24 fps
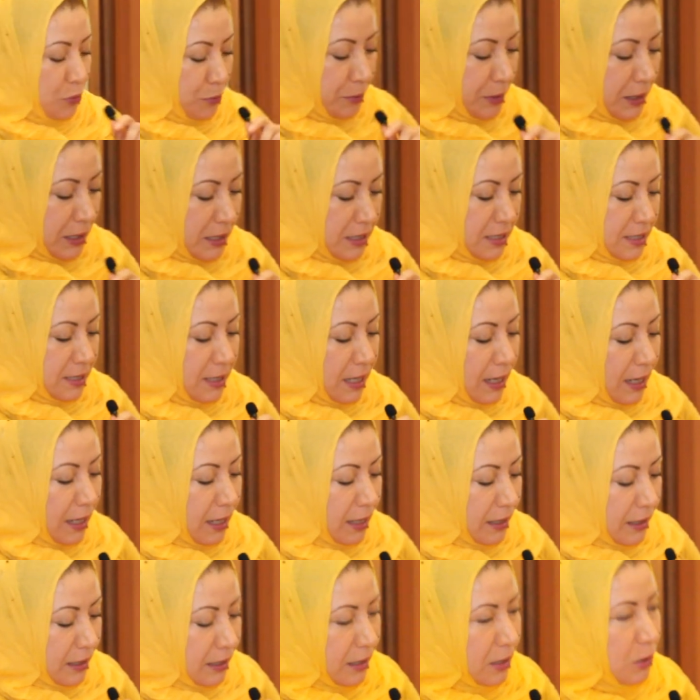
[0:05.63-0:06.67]
به
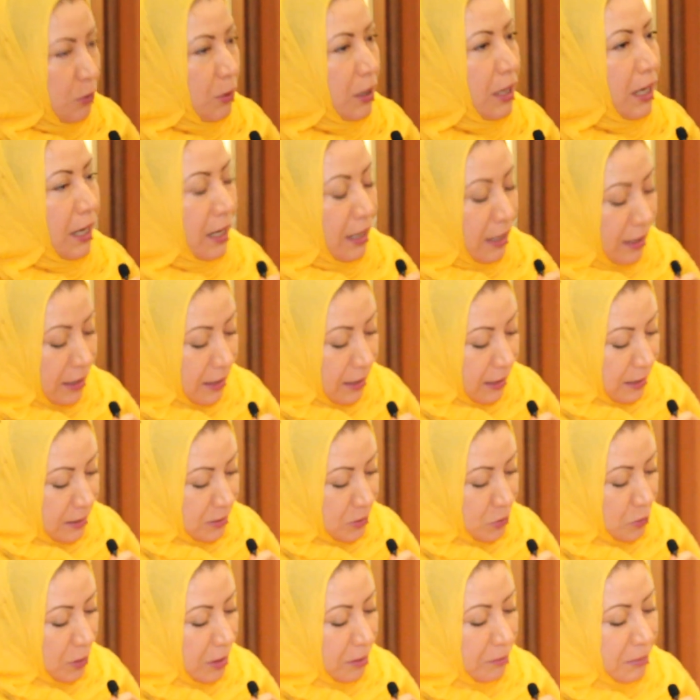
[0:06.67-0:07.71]
الصعاليك
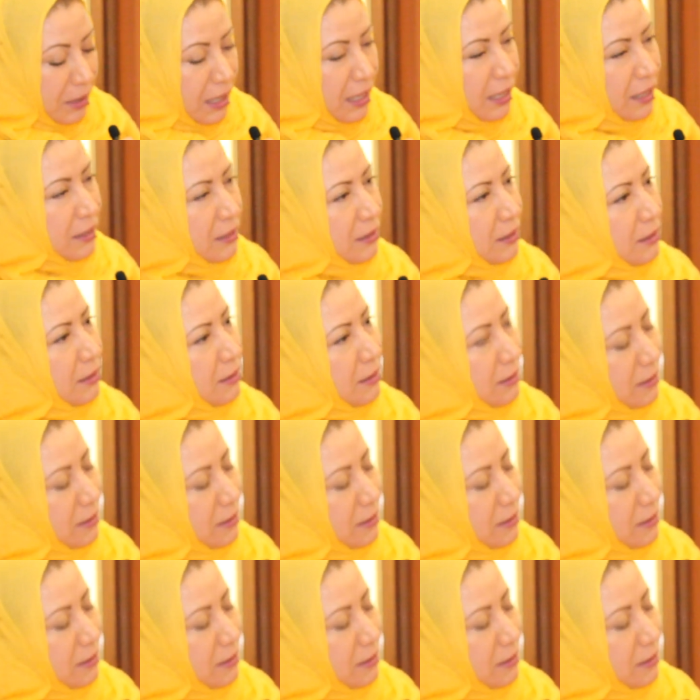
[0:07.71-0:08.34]
والآهات والمحن